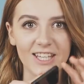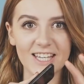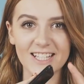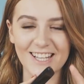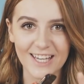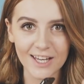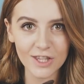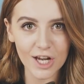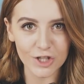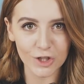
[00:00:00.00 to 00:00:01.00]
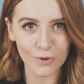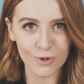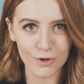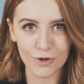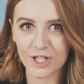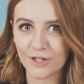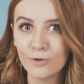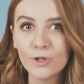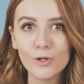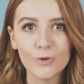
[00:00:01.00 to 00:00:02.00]
Есть легенда, что
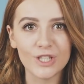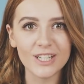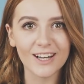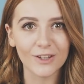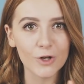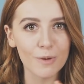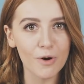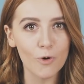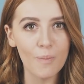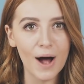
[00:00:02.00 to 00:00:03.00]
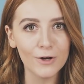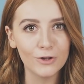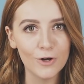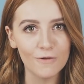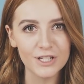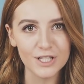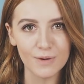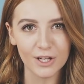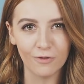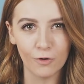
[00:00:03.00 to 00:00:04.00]
существуют люди, которые покупают новый
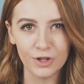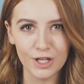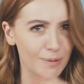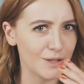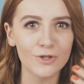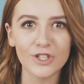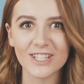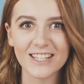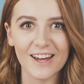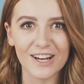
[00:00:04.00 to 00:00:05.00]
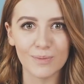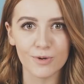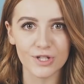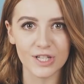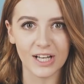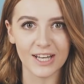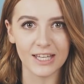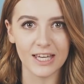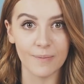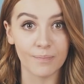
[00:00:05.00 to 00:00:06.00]
смартфон не потому, что старый отбросил
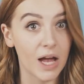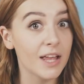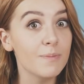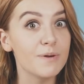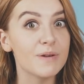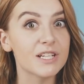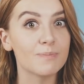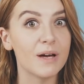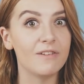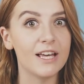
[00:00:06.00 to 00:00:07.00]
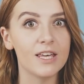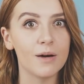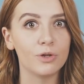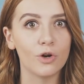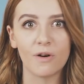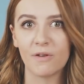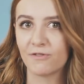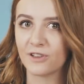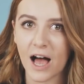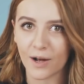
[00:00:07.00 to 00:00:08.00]
коньки, а, например, с появлением
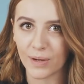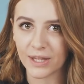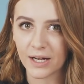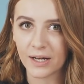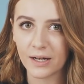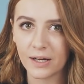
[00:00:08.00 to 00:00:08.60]
нового флагмана.